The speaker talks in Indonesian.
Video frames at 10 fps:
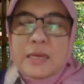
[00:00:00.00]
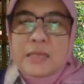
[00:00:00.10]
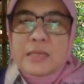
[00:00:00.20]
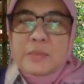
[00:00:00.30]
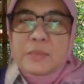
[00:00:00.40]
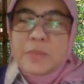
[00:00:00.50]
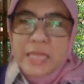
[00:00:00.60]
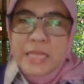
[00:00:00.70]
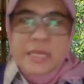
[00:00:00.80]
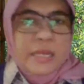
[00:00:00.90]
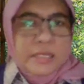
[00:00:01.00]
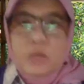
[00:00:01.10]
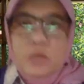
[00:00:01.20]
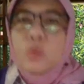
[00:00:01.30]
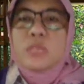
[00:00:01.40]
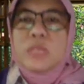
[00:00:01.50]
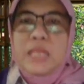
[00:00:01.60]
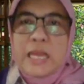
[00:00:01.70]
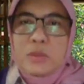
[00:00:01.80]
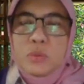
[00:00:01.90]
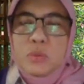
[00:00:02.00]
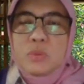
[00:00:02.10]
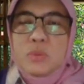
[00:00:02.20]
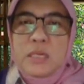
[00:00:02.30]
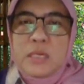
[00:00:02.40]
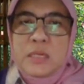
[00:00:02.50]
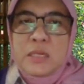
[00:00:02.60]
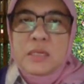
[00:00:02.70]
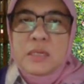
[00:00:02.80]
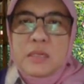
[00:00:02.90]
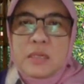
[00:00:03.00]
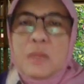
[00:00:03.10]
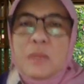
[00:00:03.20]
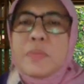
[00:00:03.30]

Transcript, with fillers: Eh, sebenarnya risiko usila itu eh,